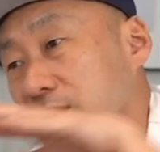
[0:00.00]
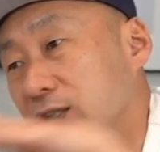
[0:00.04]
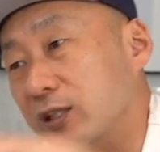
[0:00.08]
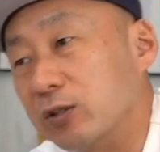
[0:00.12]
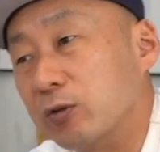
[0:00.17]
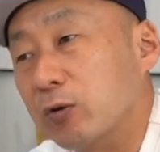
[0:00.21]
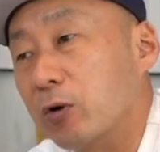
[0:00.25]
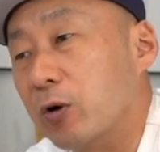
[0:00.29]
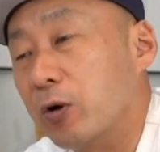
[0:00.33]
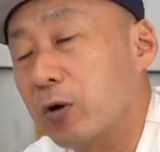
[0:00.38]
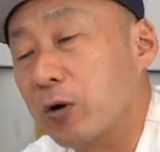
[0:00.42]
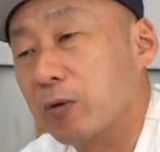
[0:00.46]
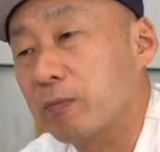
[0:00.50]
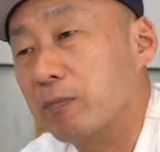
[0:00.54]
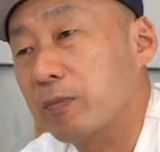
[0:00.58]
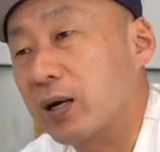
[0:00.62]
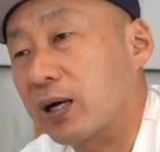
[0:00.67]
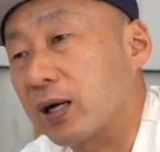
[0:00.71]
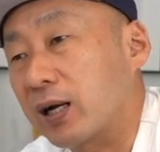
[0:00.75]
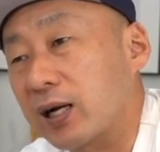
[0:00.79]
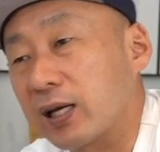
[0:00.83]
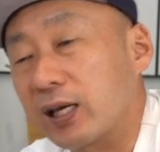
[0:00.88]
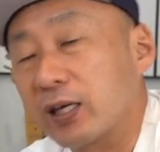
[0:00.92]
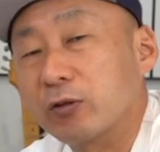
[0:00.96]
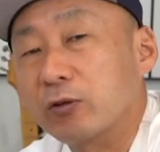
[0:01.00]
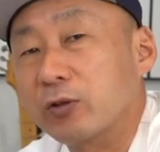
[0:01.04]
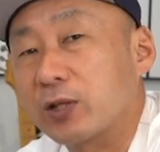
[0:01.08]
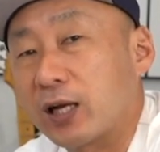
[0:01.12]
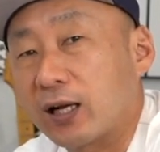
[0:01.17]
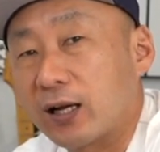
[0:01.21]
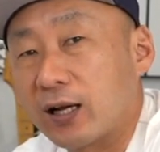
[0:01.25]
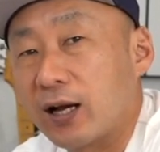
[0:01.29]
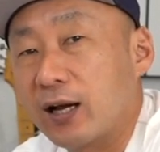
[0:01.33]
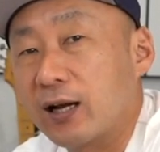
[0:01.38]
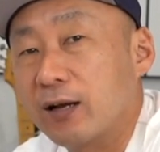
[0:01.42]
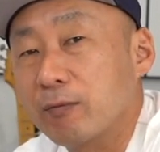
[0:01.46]
木の、影の
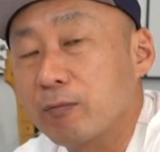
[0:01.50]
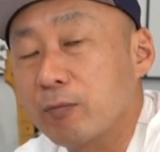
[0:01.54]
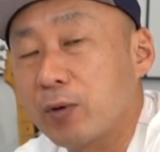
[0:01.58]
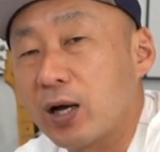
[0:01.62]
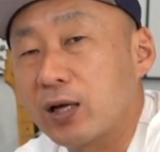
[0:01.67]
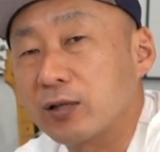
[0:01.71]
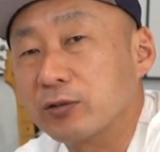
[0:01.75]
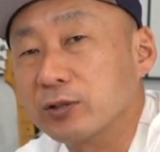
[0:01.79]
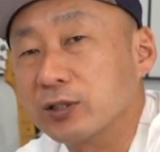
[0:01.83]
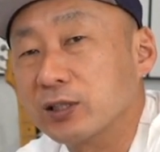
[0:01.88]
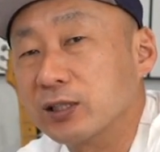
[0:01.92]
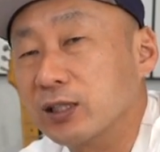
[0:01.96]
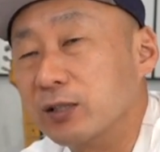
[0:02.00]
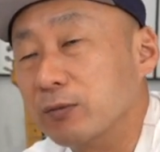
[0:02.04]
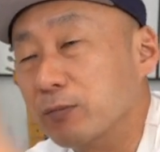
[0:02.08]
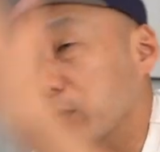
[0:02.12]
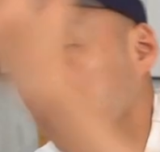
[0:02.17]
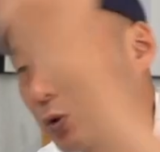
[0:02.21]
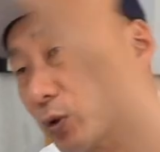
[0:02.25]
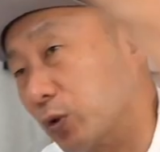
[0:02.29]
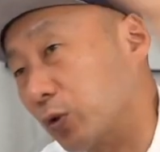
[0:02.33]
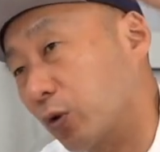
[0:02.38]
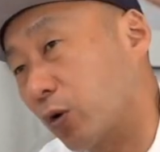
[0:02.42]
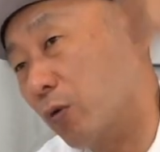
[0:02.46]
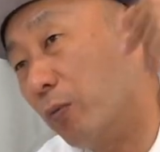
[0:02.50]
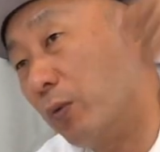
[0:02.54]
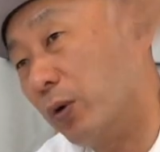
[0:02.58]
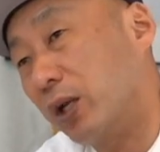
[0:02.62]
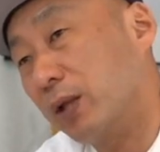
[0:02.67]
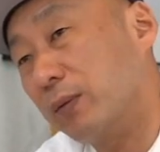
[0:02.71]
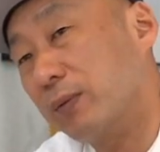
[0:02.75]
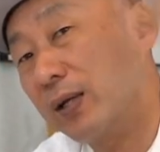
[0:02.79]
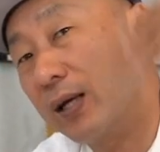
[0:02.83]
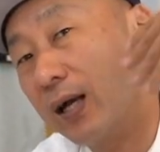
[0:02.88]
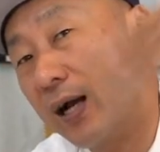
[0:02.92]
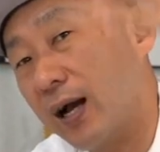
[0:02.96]
中もあるし、もうその木漏
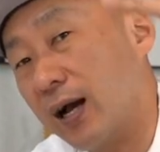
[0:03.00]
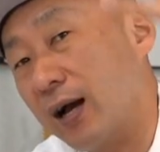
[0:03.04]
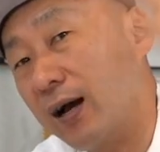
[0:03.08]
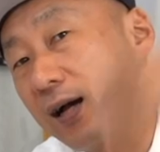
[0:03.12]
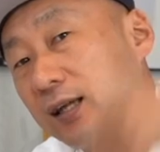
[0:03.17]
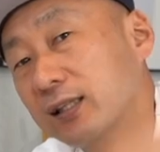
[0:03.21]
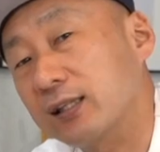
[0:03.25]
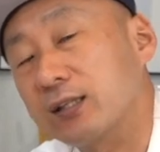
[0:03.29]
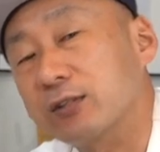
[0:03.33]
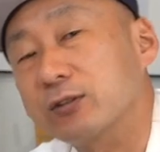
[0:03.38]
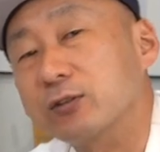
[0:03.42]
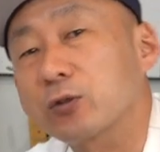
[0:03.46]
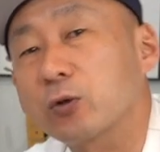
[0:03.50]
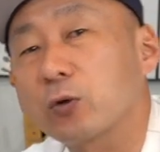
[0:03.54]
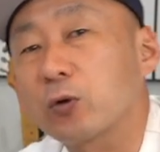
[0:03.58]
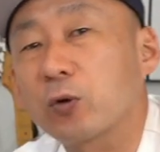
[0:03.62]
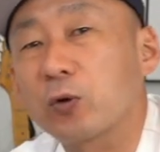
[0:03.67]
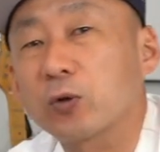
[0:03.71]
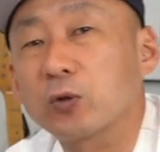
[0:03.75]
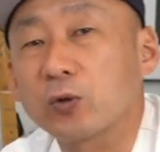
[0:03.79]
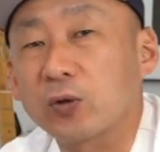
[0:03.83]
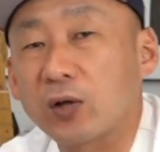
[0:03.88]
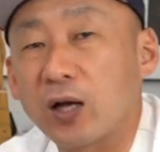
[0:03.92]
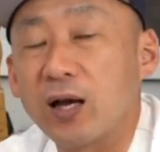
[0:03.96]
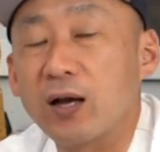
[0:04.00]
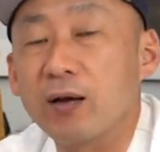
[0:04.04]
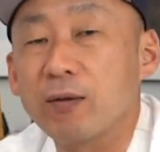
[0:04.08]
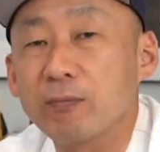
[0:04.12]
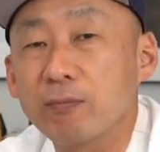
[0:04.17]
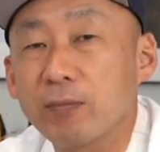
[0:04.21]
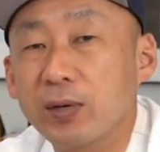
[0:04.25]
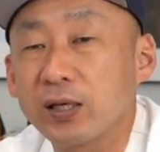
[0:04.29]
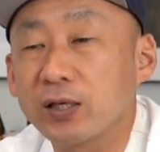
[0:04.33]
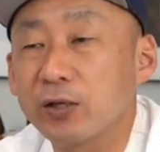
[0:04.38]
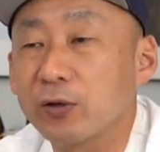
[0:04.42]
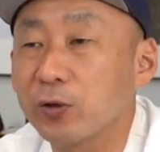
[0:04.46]
れ日が当たるところとか、
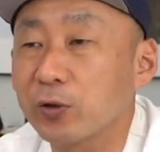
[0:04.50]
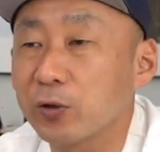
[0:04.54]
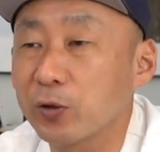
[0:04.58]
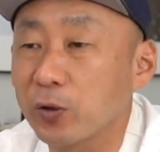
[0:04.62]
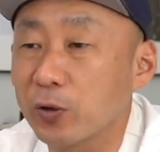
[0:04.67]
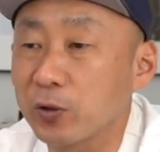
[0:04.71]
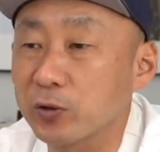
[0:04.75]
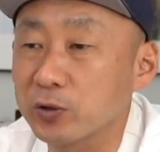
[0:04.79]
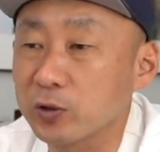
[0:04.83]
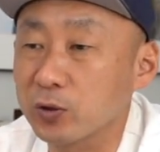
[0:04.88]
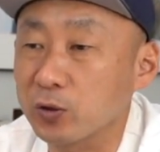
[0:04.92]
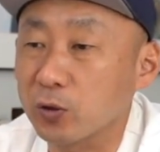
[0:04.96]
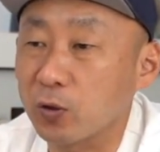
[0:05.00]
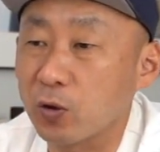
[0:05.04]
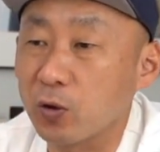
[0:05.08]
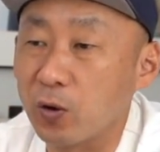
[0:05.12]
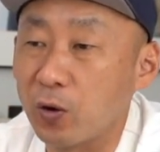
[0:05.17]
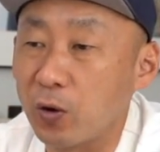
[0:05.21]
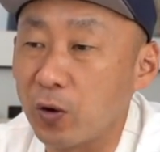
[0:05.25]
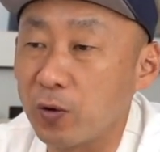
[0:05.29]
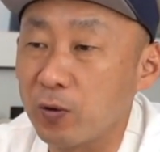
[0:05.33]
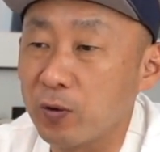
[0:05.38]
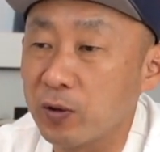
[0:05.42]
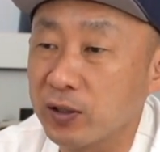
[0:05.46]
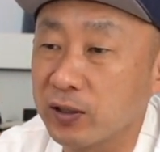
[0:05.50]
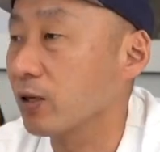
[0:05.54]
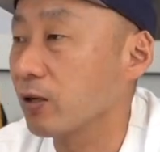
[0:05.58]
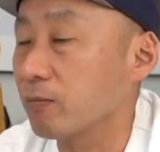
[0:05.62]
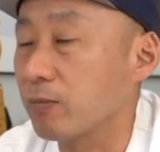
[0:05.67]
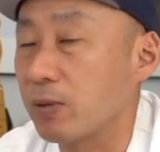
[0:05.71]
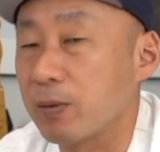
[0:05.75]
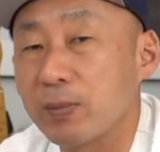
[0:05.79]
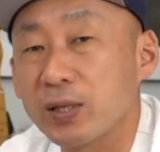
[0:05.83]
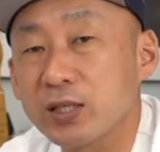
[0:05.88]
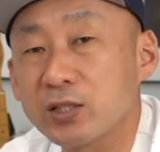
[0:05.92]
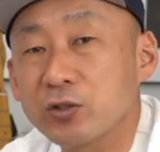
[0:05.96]
いろいろちょっとこう、
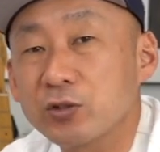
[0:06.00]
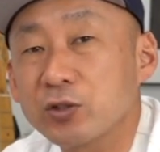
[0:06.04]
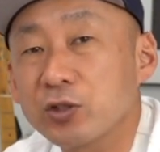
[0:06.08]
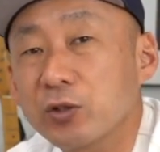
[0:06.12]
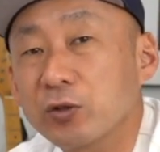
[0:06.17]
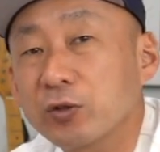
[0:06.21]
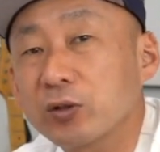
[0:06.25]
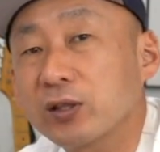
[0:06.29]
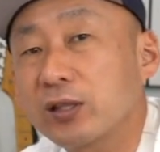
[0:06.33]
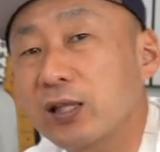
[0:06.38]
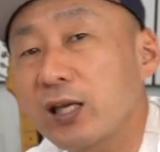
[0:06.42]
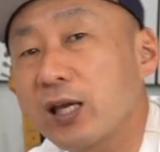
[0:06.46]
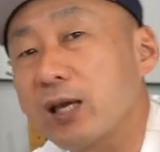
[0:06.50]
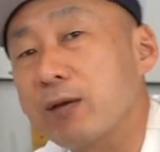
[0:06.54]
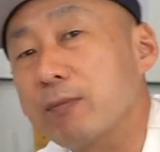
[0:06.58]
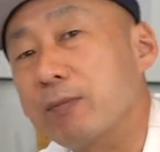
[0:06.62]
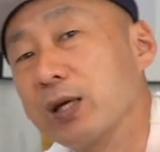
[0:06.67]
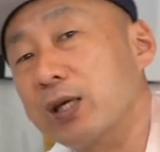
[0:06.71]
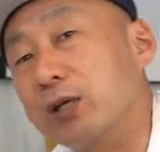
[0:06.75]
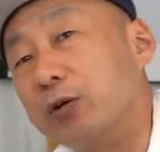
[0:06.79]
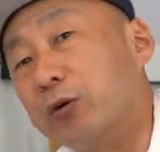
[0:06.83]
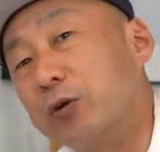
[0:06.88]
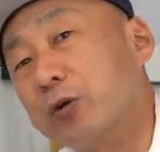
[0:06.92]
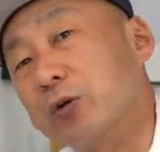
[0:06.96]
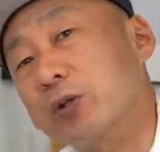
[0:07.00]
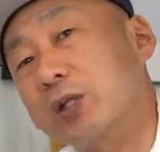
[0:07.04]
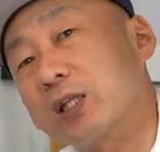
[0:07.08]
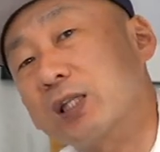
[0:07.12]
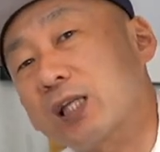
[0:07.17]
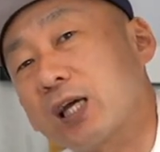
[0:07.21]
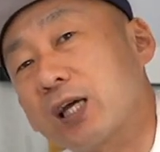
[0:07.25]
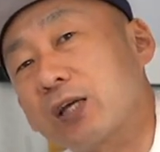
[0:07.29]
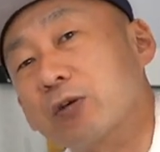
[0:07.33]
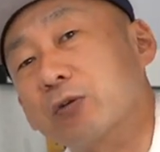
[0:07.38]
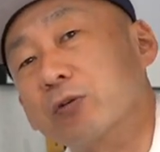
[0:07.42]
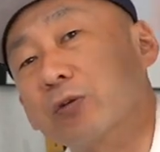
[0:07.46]
場所によっていろいろな
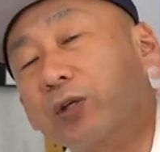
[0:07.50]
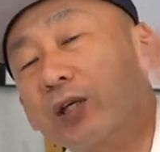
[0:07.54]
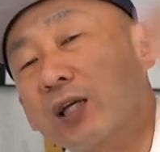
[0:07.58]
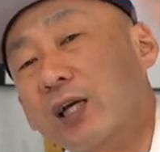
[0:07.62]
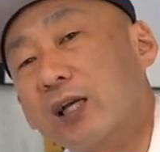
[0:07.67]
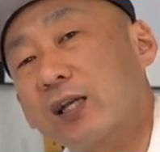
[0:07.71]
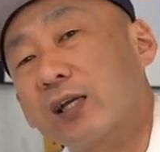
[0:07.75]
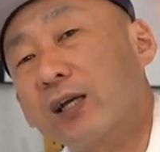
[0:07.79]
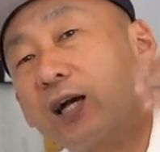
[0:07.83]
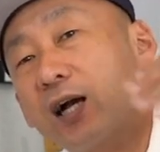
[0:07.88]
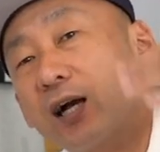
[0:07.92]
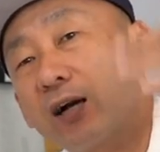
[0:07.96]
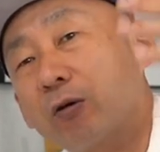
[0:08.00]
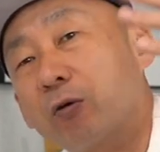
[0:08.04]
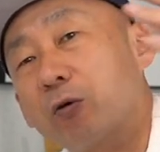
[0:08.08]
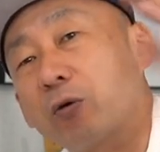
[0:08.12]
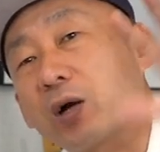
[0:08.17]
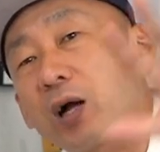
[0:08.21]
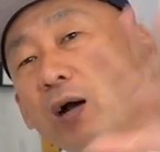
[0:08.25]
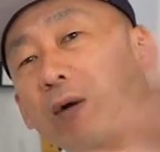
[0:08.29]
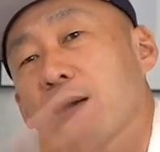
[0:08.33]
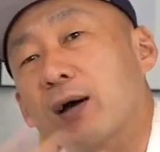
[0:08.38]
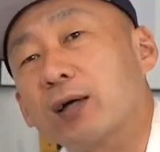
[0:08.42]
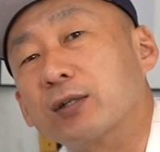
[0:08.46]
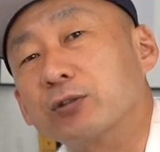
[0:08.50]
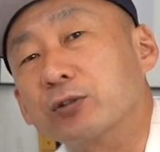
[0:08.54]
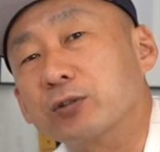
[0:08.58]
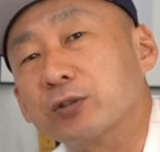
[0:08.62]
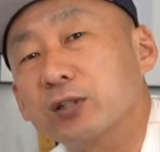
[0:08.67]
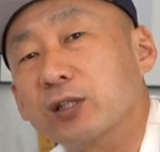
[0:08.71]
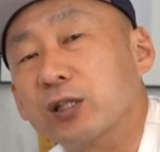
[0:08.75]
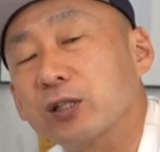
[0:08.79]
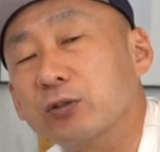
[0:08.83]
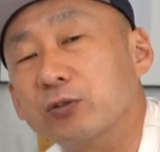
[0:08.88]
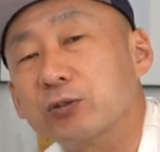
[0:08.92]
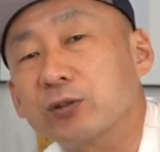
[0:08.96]
太陽の光がこう変わるっ
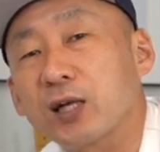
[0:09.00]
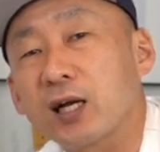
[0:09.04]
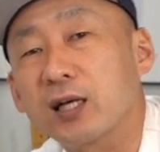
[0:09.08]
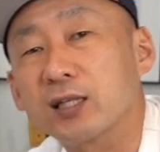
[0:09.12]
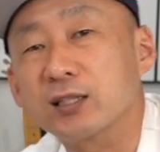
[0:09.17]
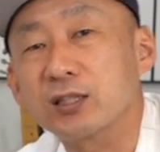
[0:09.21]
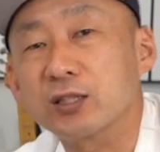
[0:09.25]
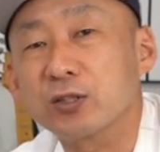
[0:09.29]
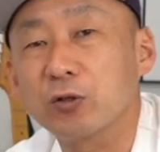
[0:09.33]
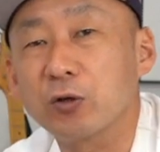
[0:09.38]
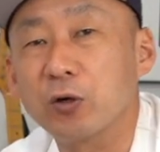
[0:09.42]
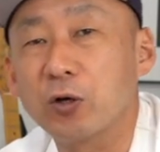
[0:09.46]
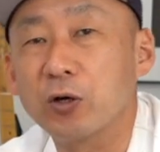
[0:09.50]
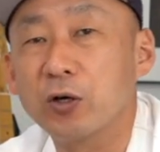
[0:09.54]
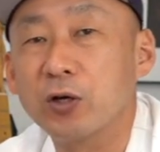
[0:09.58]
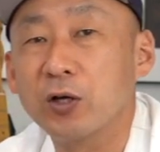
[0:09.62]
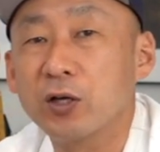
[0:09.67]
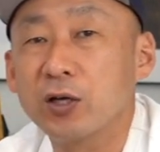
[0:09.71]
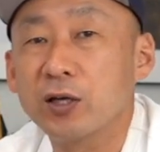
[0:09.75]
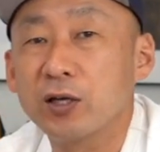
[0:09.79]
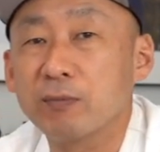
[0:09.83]
ていう感じの、